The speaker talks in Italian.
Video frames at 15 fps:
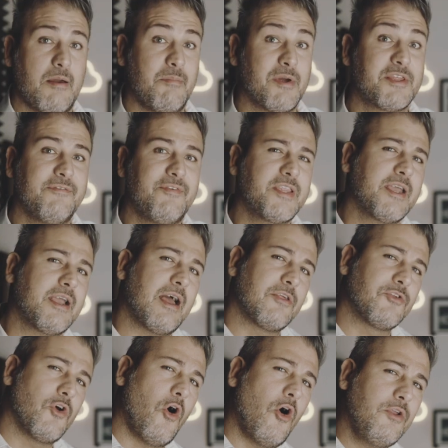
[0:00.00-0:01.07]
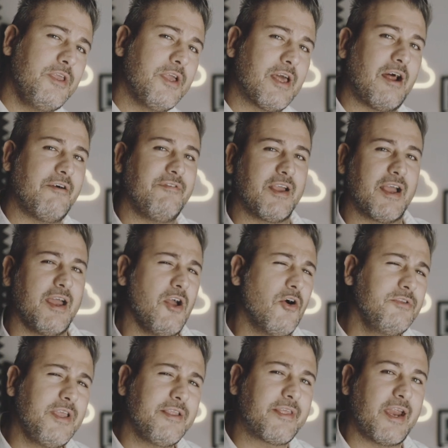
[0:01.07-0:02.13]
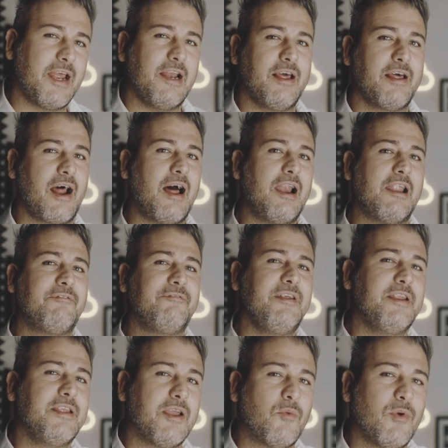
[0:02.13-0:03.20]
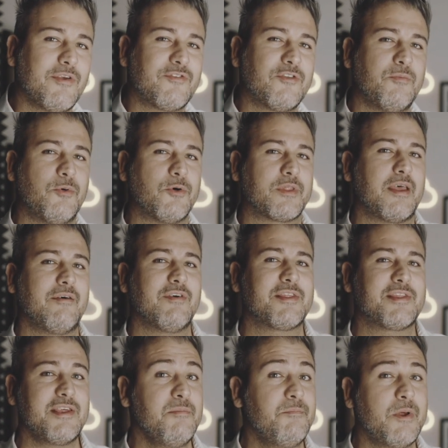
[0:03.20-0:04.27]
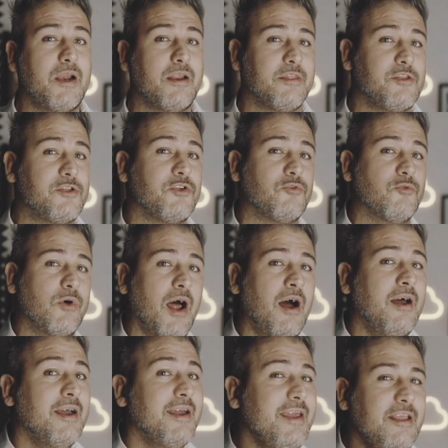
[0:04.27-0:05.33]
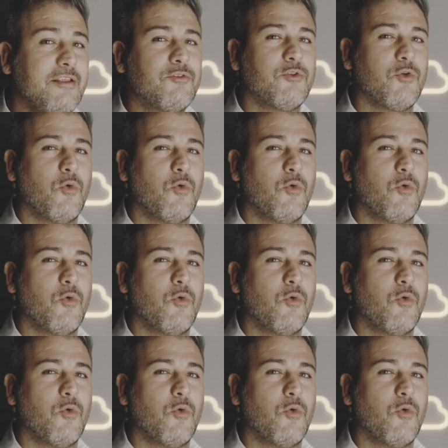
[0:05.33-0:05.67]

Ma se fate caso ogni grafica e ogni trailer alla fine di questo portava sempre la dicitura Into the